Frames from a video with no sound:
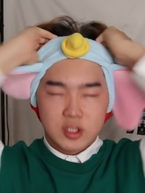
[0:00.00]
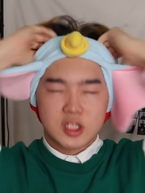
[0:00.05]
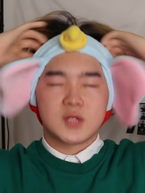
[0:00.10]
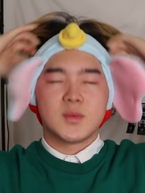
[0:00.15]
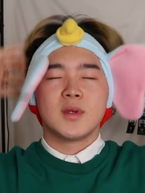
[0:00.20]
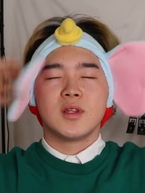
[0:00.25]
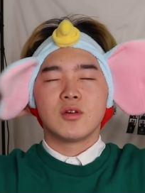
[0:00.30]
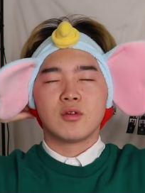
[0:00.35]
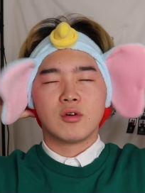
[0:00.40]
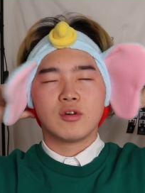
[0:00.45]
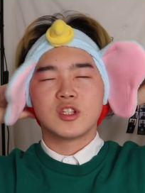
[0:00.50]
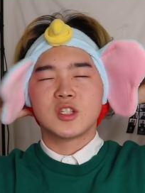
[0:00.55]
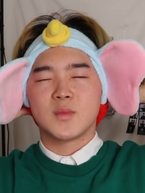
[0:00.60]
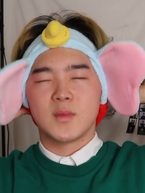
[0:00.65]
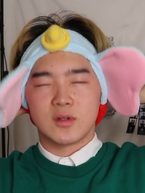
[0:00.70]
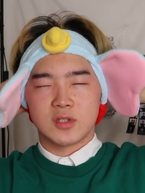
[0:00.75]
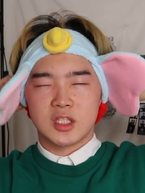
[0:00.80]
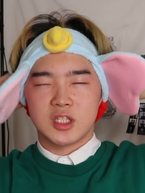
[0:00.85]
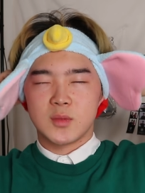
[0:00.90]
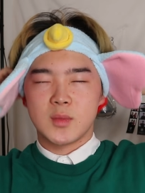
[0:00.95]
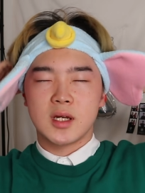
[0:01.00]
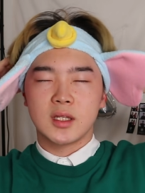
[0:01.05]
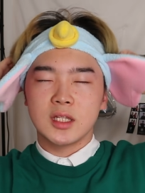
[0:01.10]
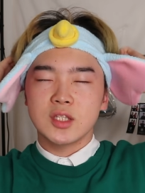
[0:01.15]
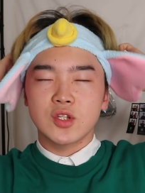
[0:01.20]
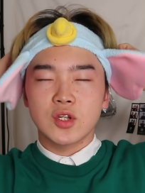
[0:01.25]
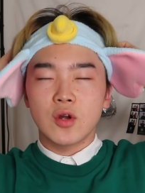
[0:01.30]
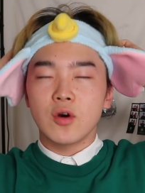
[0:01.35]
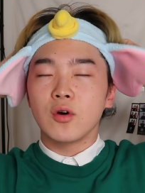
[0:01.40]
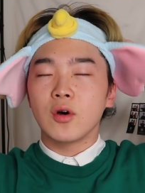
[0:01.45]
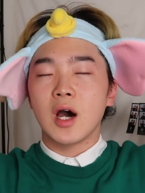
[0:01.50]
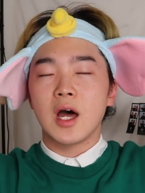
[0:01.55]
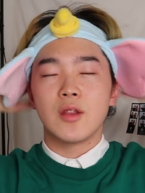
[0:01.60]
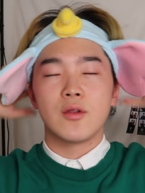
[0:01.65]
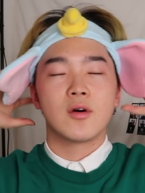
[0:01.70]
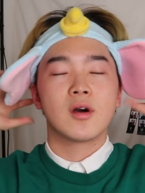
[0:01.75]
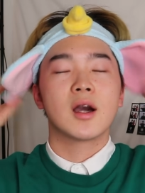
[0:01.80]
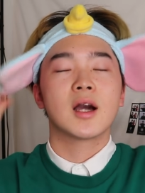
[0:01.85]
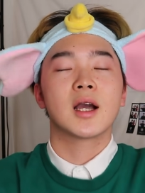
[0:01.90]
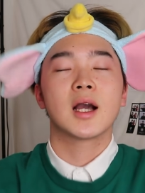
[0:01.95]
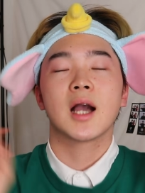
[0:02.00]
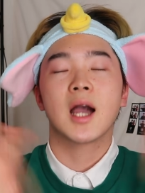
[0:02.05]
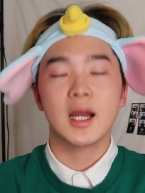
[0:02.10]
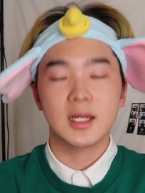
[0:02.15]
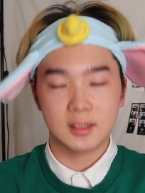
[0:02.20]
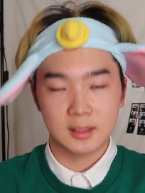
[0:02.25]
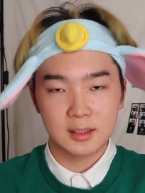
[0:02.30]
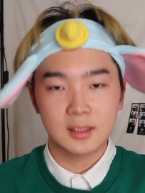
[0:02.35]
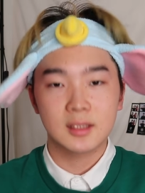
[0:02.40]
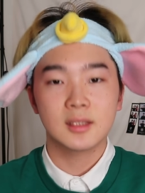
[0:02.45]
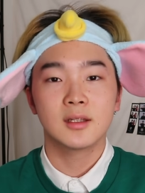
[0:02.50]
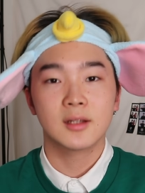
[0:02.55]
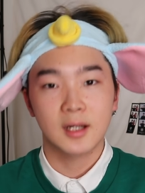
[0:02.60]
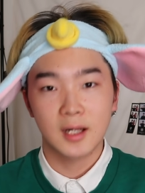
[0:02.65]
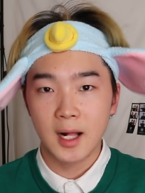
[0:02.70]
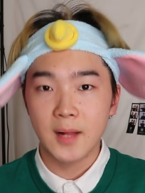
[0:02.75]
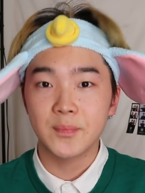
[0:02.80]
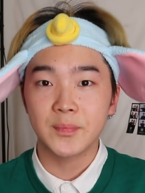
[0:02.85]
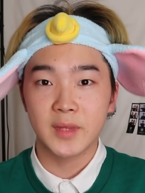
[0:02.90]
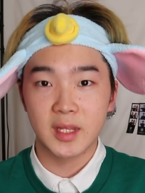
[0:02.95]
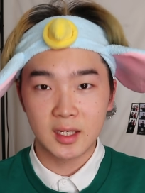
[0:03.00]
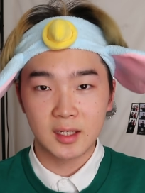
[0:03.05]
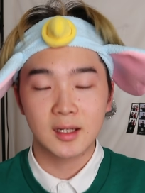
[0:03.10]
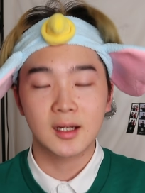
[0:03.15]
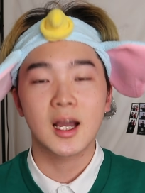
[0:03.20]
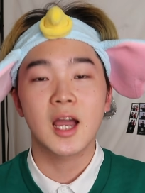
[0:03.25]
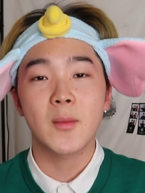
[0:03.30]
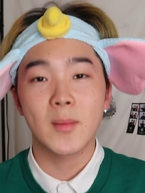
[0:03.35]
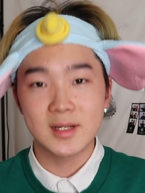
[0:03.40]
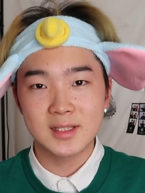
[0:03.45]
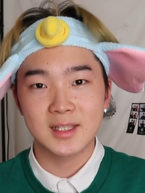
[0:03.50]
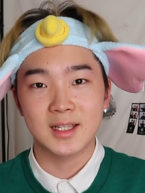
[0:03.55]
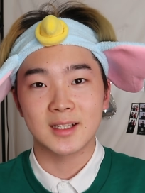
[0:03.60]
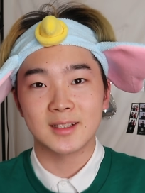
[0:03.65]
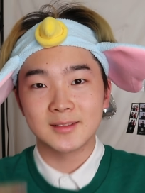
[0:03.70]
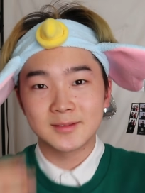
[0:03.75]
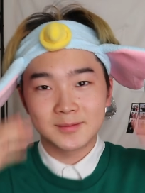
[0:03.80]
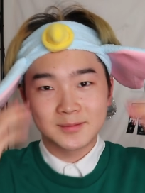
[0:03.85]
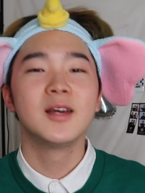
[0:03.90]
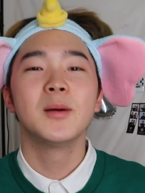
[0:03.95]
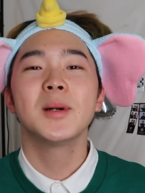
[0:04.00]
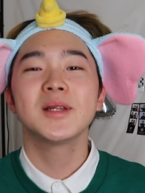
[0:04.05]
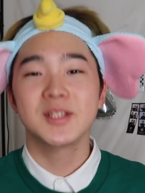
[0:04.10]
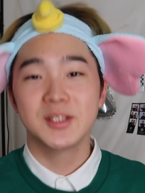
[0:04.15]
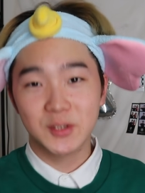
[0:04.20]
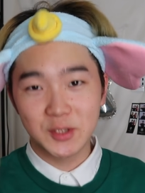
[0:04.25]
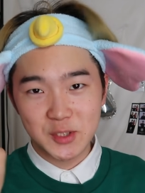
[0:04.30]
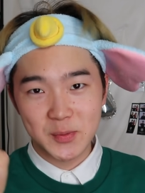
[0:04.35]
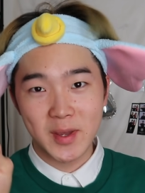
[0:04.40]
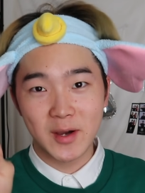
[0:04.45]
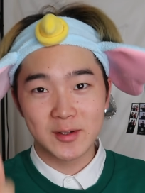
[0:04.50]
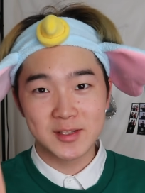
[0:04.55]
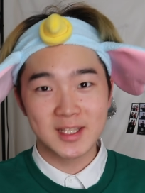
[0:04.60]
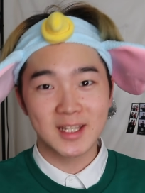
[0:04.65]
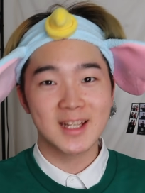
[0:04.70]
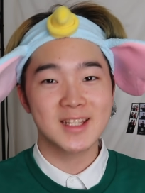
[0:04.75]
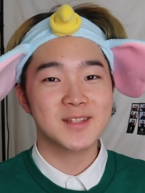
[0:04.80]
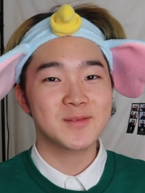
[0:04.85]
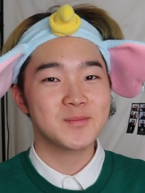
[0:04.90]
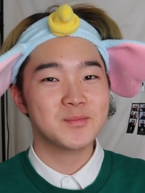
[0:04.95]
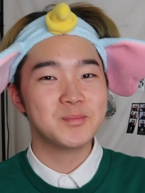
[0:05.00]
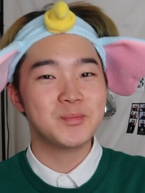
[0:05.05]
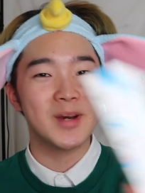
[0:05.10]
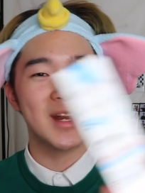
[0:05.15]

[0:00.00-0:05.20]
すすめのコスメ教えてもらって、それを、買いました。まず一つ目はこちらです。プ